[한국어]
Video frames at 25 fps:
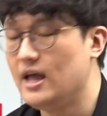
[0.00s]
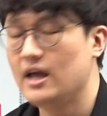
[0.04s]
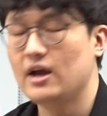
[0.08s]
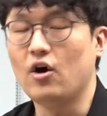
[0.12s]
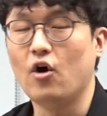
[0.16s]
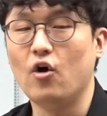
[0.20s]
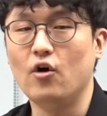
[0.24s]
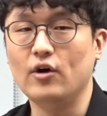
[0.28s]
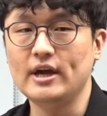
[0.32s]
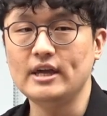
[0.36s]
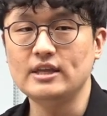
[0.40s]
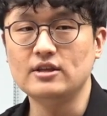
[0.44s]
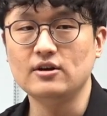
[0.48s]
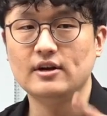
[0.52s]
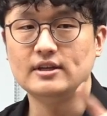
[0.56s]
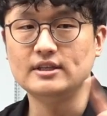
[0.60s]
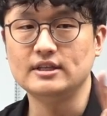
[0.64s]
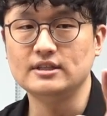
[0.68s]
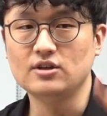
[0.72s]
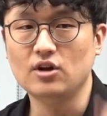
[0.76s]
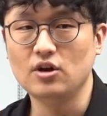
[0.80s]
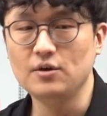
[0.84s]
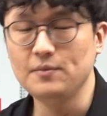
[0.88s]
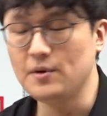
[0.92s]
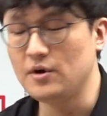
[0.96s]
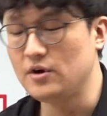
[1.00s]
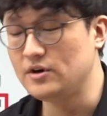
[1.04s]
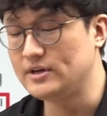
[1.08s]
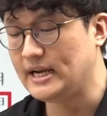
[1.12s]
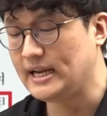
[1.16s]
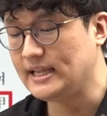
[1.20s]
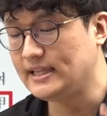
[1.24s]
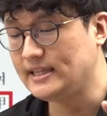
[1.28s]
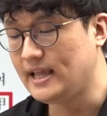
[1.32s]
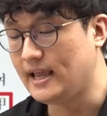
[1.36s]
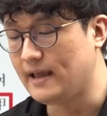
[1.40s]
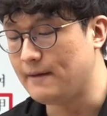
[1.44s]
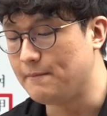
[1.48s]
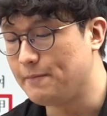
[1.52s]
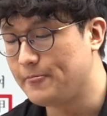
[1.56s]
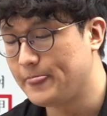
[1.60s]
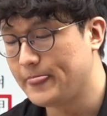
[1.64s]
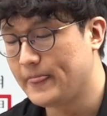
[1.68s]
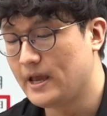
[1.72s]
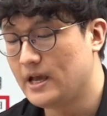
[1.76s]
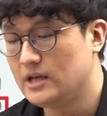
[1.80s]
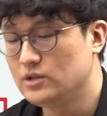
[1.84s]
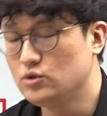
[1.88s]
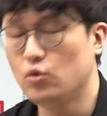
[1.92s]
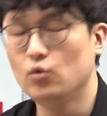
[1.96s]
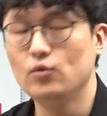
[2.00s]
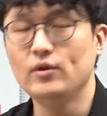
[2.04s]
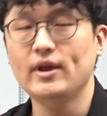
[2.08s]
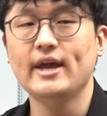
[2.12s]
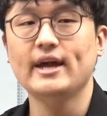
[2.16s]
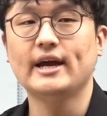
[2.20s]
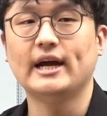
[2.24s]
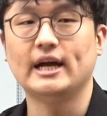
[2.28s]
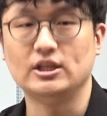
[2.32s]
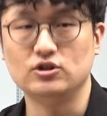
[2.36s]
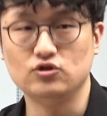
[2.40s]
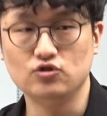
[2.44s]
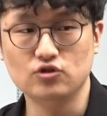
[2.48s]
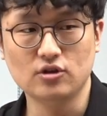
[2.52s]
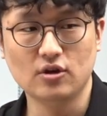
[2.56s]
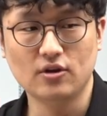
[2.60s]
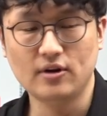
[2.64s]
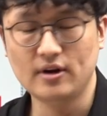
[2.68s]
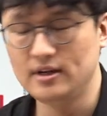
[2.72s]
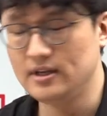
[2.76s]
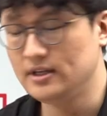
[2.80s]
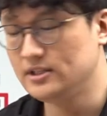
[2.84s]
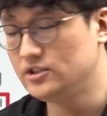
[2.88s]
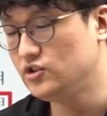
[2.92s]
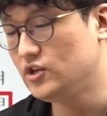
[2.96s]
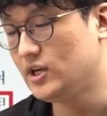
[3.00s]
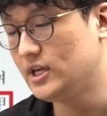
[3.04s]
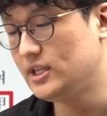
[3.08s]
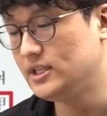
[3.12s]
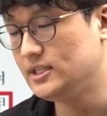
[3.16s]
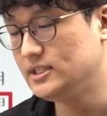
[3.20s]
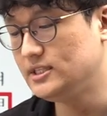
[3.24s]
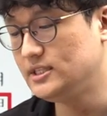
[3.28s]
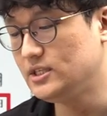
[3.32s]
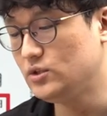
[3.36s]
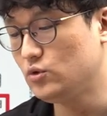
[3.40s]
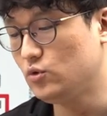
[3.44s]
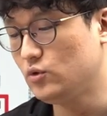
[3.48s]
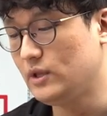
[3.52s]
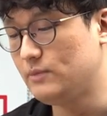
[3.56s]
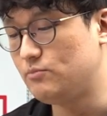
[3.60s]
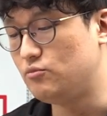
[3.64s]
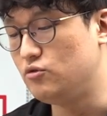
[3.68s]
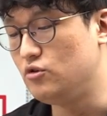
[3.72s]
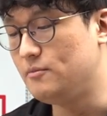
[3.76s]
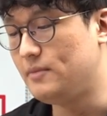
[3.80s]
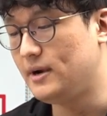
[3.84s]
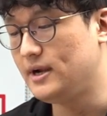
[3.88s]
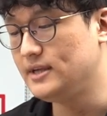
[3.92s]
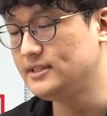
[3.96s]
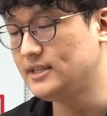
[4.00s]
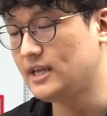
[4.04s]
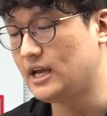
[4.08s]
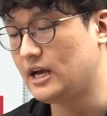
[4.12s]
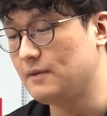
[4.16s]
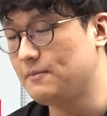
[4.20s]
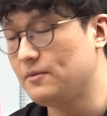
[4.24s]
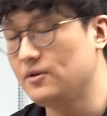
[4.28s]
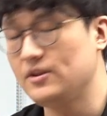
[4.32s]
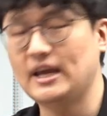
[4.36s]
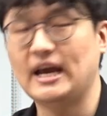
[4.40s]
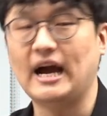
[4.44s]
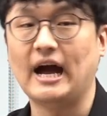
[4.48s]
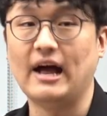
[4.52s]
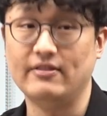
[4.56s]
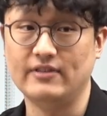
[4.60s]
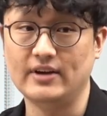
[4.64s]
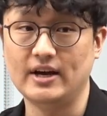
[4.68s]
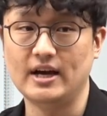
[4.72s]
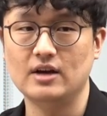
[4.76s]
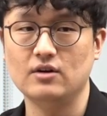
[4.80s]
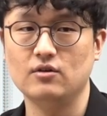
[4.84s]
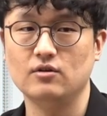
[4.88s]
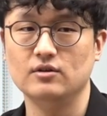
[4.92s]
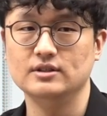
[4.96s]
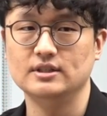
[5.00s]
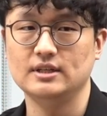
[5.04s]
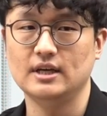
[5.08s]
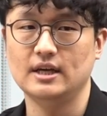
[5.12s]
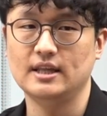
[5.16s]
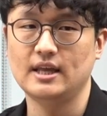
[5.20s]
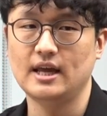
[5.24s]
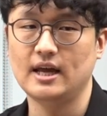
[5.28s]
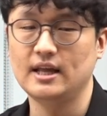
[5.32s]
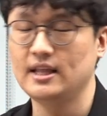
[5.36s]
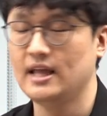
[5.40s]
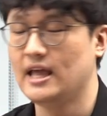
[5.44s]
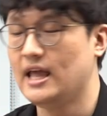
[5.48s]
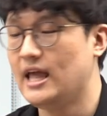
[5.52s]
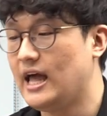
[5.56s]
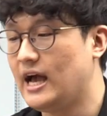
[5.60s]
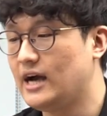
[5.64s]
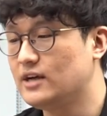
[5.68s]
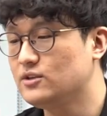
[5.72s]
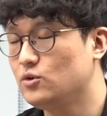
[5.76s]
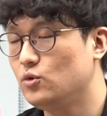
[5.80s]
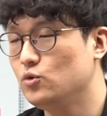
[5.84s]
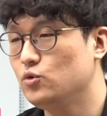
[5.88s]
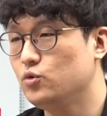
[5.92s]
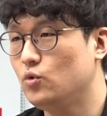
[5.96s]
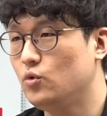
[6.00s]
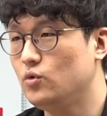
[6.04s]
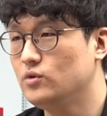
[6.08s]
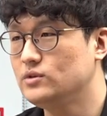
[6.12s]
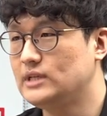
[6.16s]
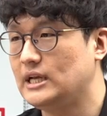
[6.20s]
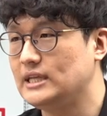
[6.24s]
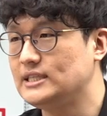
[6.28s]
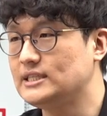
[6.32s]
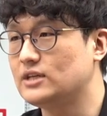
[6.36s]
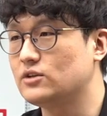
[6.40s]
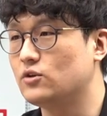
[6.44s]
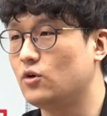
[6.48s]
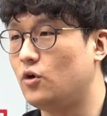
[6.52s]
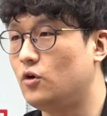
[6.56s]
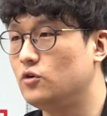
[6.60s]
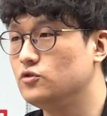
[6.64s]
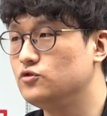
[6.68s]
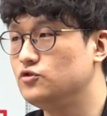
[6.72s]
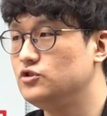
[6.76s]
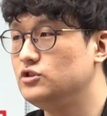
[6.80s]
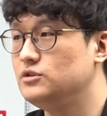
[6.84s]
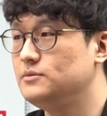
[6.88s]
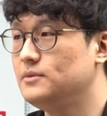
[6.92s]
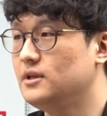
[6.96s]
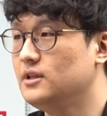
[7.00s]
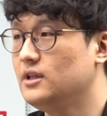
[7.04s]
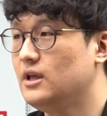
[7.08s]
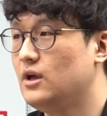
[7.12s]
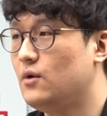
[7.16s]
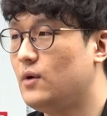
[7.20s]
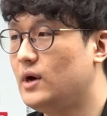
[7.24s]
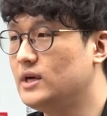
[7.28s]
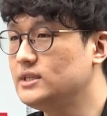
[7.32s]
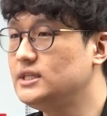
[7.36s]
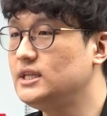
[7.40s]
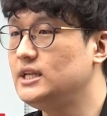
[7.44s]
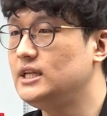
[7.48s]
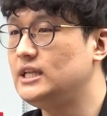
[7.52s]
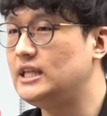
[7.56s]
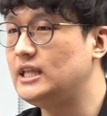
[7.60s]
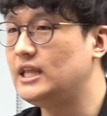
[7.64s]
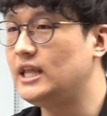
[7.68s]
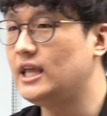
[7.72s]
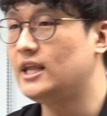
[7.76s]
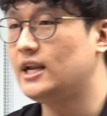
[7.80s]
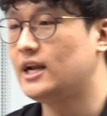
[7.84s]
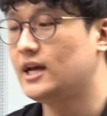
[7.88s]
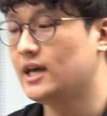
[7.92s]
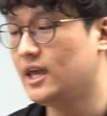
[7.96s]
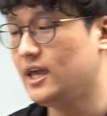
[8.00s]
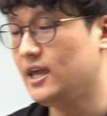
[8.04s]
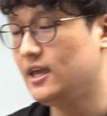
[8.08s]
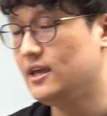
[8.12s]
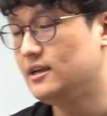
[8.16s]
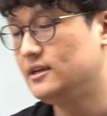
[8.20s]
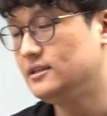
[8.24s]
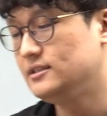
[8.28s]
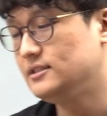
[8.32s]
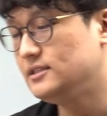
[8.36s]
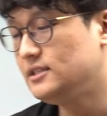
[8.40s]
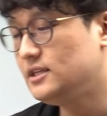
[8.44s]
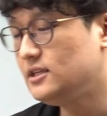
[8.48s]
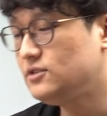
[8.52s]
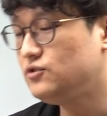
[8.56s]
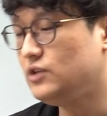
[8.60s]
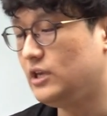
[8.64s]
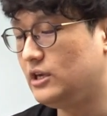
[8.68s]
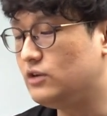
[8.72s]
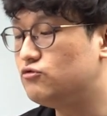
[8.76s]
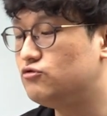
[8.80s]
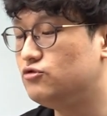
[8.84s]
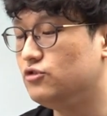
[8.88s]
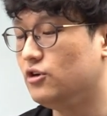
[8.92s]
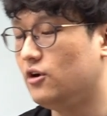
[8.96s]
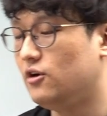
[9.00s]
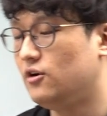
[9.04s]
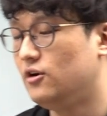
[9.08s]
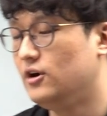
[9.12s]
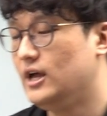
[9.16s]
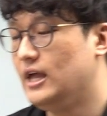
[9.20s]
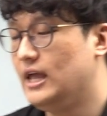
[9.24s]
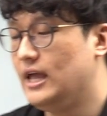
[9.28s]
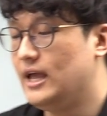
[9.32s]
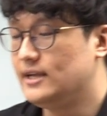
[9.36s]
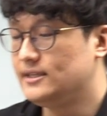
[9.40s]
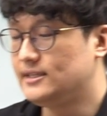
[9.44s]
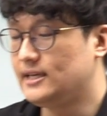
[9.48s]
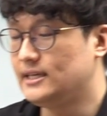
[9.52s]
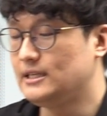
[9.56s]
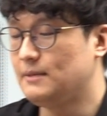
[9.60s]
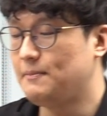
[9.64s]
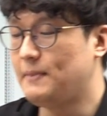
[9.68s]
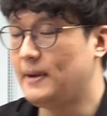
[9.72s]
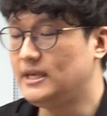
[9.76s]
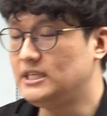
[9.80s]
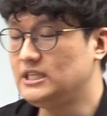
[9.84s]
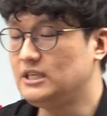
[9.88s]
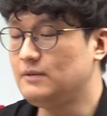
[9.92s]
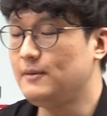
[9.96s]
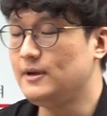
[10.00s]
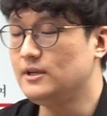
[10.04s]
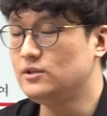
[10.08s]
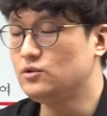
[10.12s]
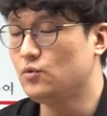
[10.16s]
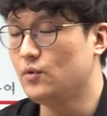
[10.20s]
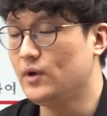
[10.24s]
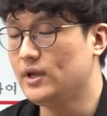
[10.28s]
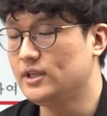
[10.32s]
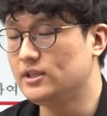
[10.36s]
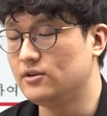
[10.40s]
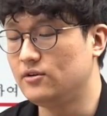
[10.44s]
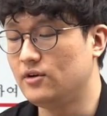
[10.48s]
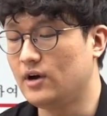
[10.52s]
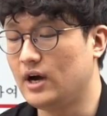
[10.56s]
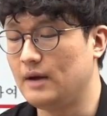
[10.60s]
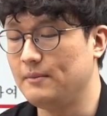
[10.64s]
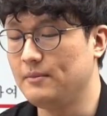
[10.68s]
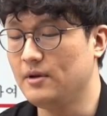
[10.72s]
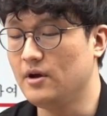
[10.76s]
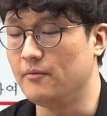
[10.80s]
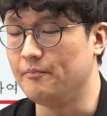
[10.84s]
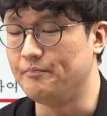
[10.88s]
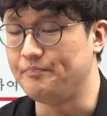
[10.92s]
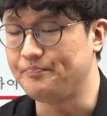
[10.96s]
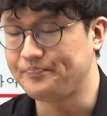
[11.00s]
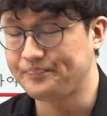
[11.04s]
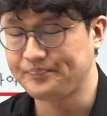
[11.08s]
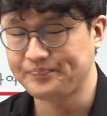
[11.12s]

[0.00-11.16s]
거기서 이제 설명을 할 때 손해 간주설을 취하는지 손해 불발생 항변이 가능한 건지에 대한 학설도 살짝 넣어주시면 확실히 디테일하게 쓰실 수 있고요. 자 이제 111조에 들어가면